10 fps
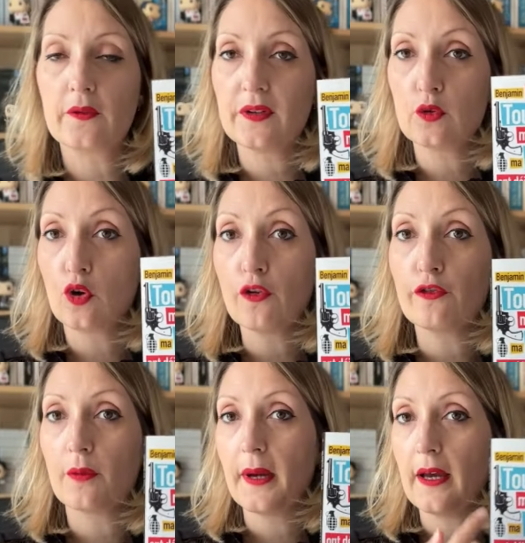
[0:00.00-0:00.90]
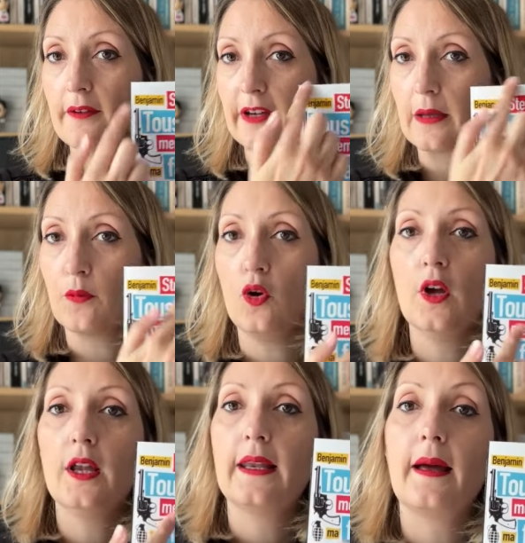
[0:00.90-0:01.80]
Et en fait, le grand format a vraiment
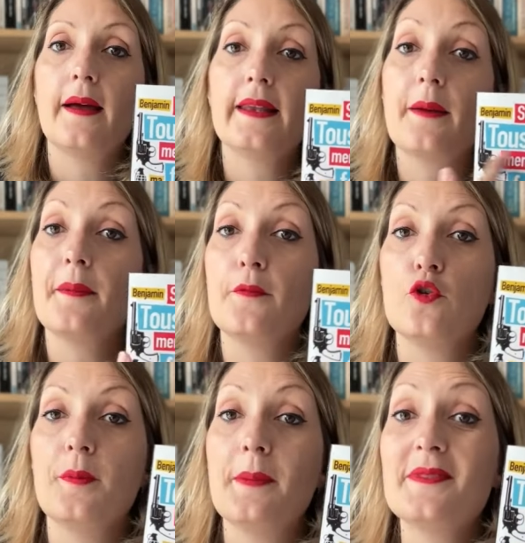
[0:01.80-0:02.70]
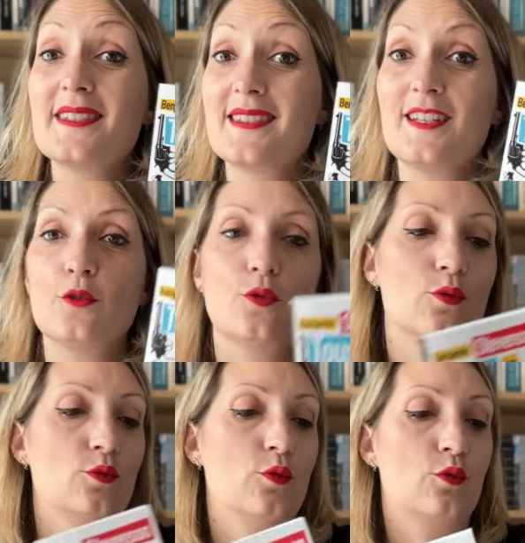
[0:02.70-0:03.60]
le même style
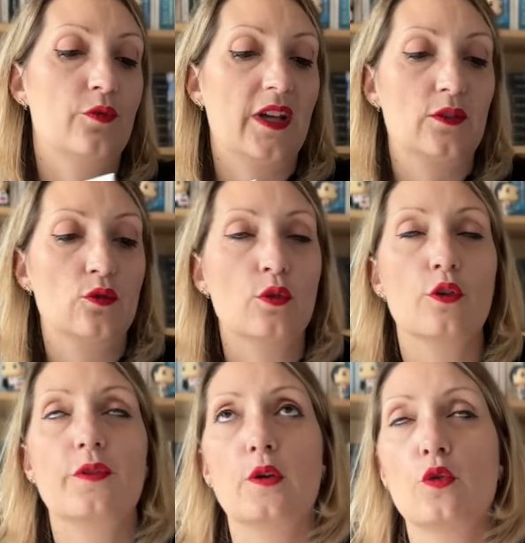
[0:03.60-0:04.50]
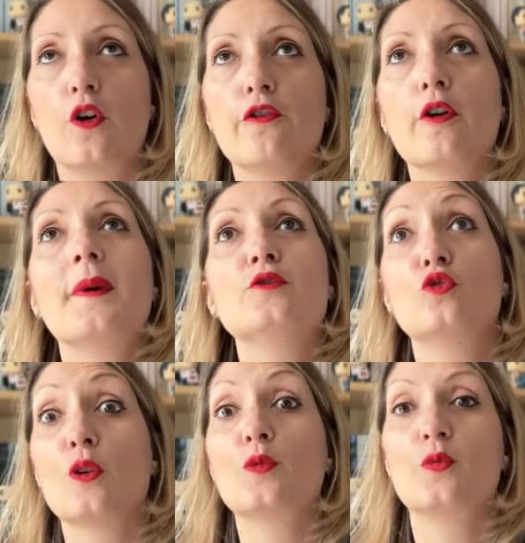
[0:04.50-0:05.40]
de, couverture. Enfin, le grand format
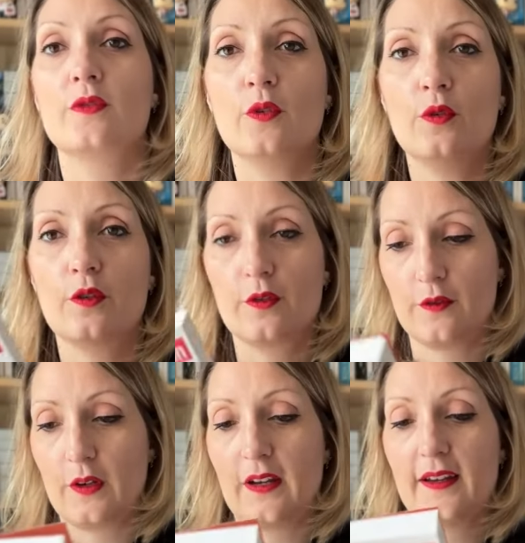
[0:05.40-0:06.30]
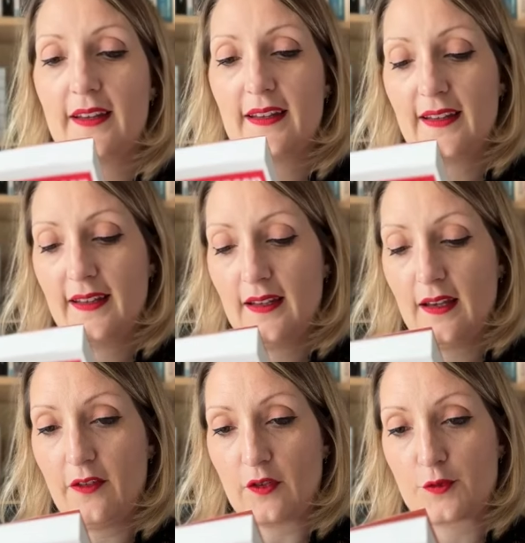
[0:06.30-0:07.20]
du tome suivant.
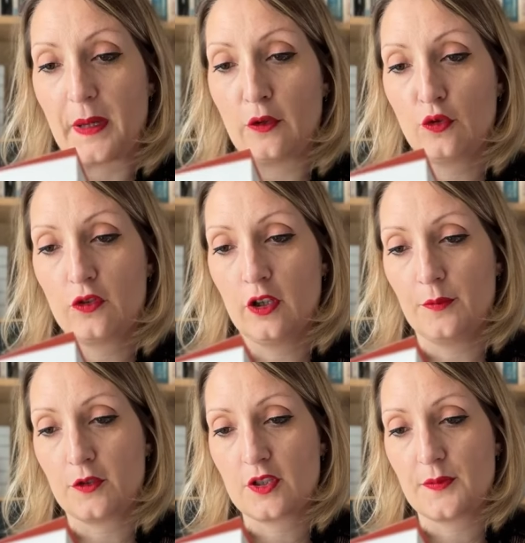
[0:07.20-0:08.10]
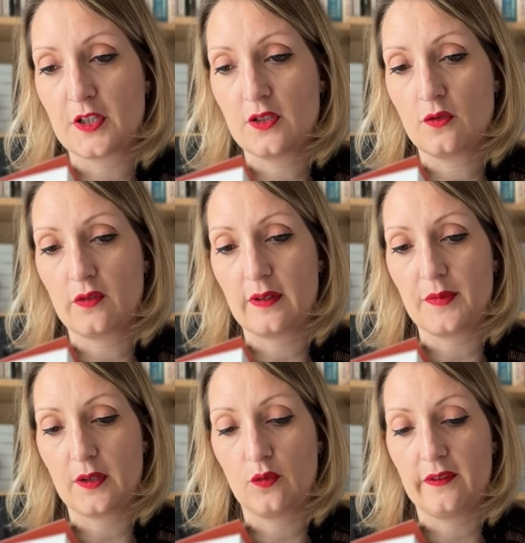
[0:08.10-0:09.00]
Enfin, je parle de tome, j'imagine que c'est
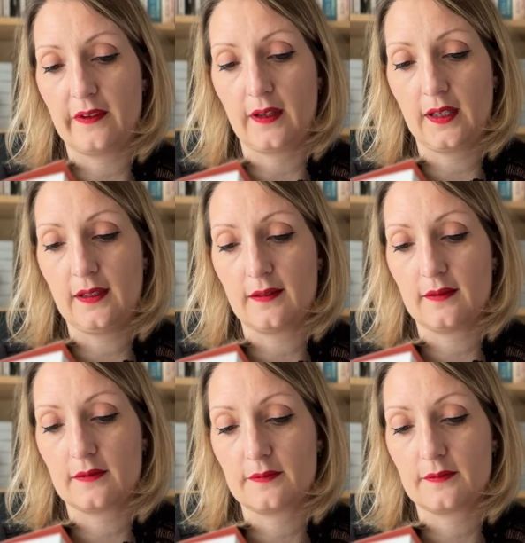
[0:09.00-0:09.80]
bien une série. Hein.